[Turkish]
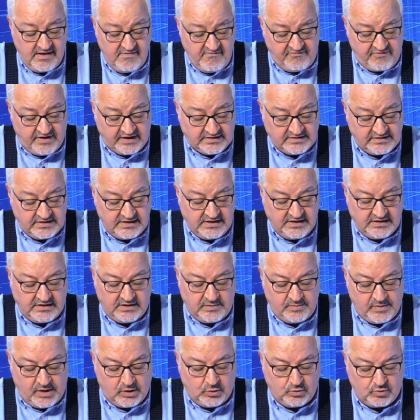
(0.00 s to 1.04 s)
fazla yıkıma
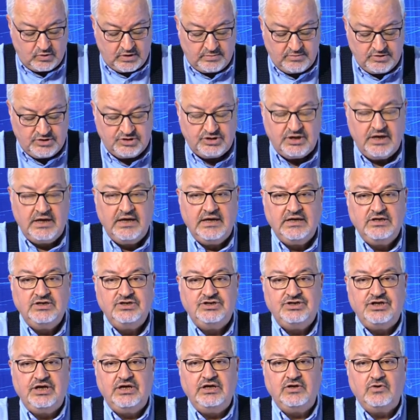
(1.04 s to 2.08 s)
uğramış
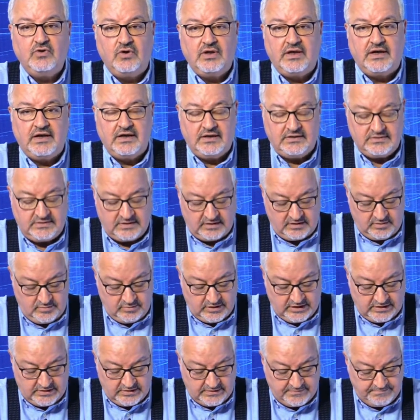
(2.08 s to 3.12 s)
şehir olarak
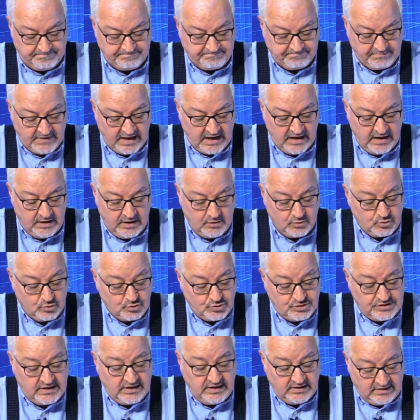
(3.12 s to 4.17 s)
tanımladı. Rusya
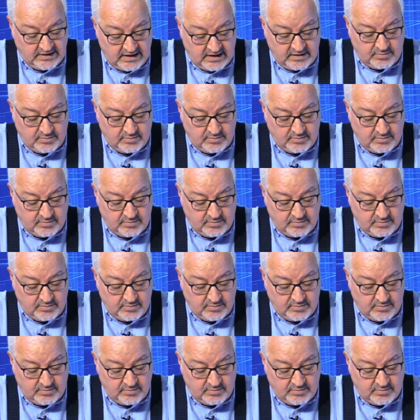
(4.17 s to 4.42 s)
yıllar